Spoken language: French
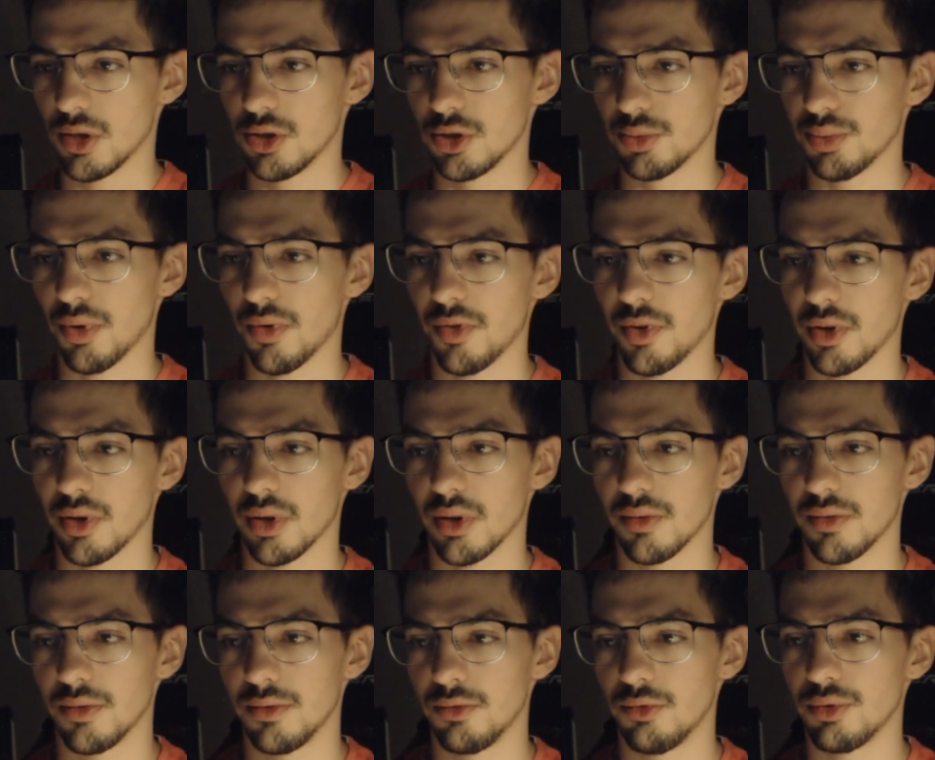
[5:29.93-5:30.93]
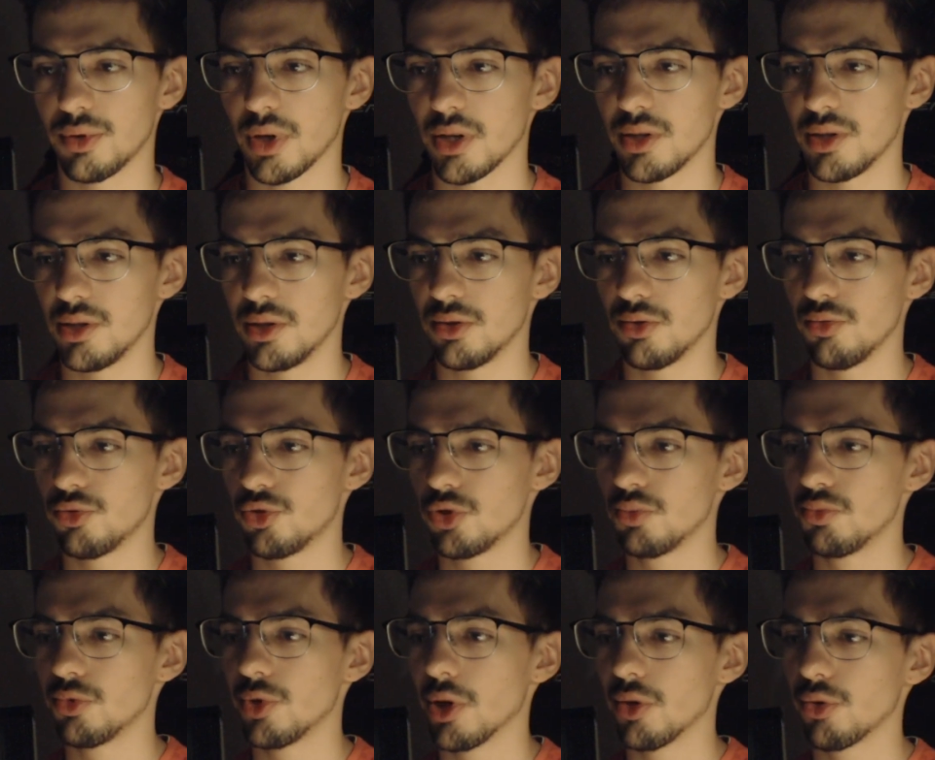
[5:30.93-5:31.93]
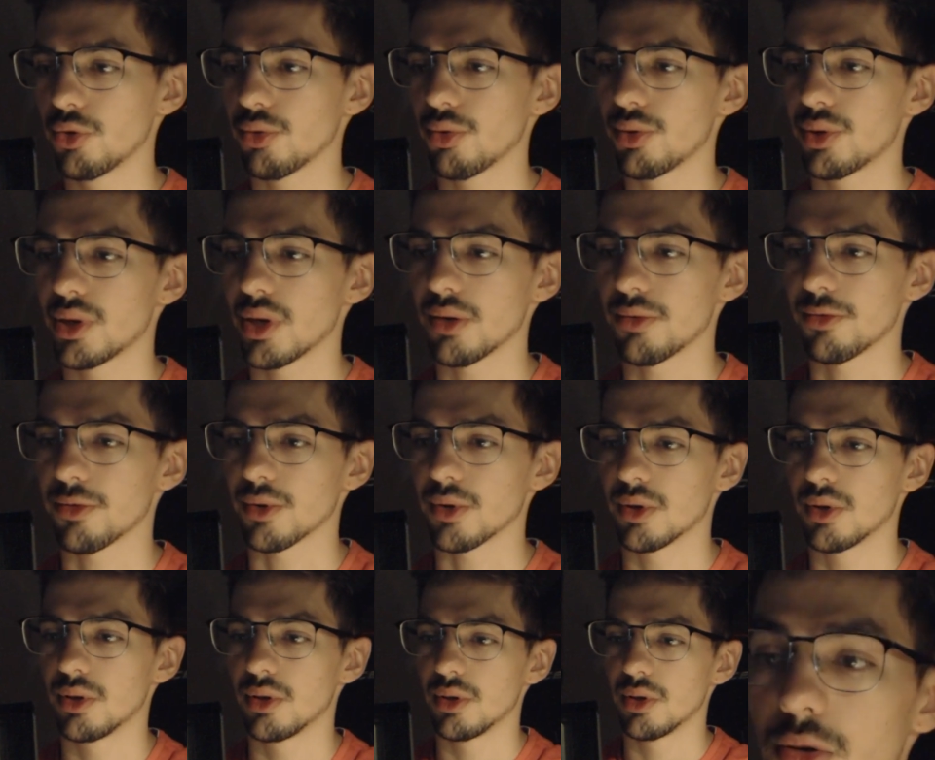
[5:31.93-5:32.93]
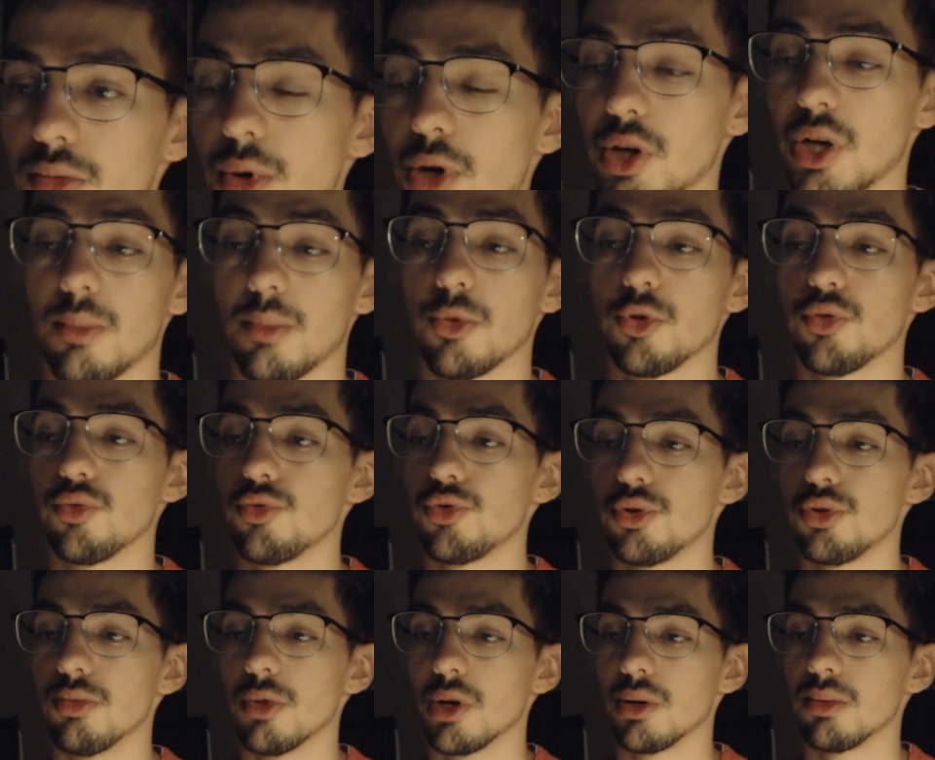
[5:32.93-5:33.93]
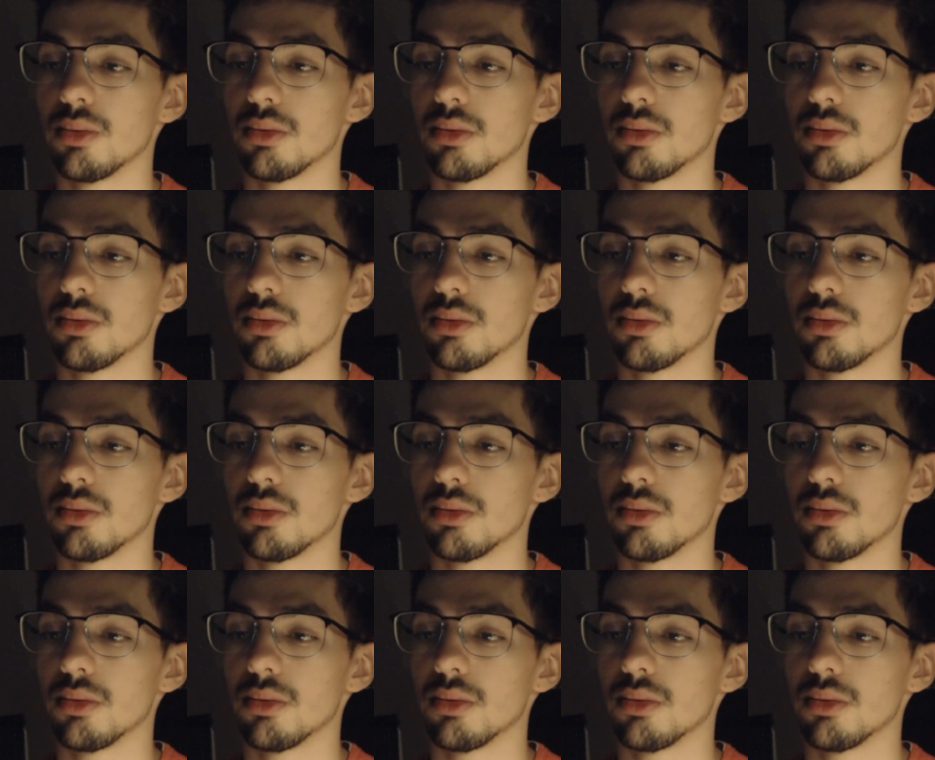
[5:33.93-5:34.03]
Je préfère vivre du trading de YouTube ou d'un autre taf. Hein bah, clairement de YouTube. Hein.